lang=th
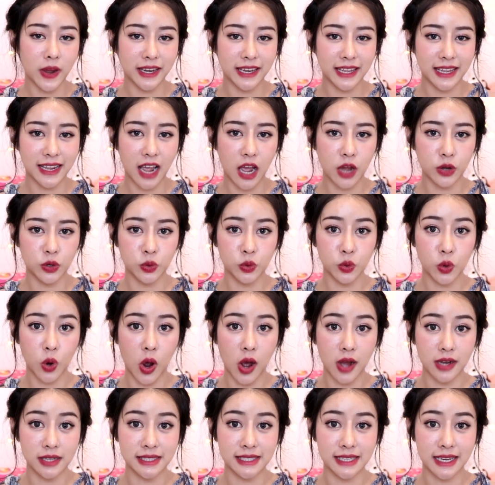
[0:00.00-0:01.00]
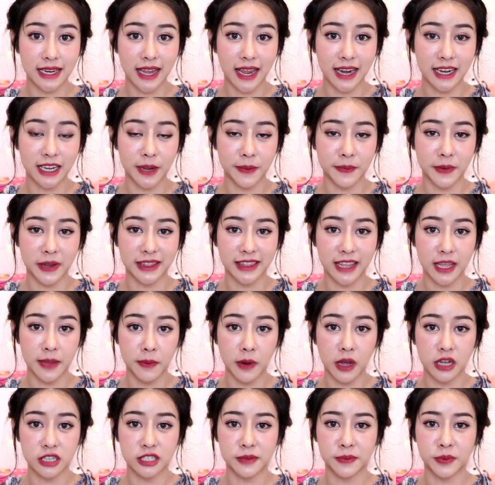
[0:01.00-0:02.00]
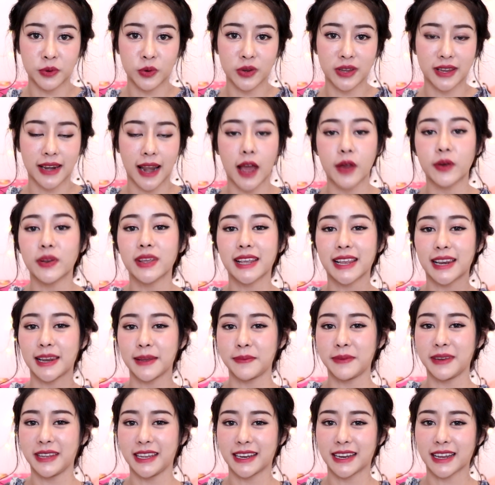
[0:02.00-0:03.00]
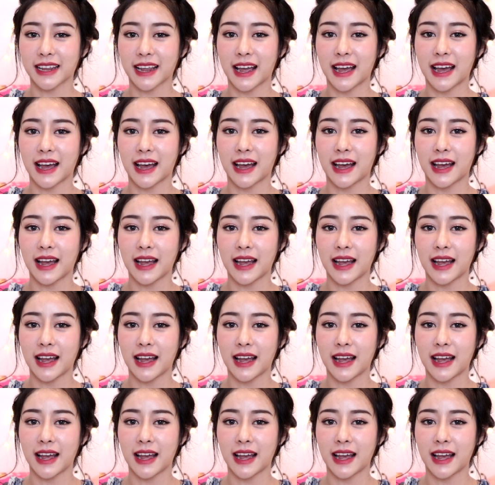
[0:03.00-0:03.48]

ดีค่ะทุกทุกคน เจอกันกับดัตตี้พอชพูอีกแล้วในคลิปนี้นะคะ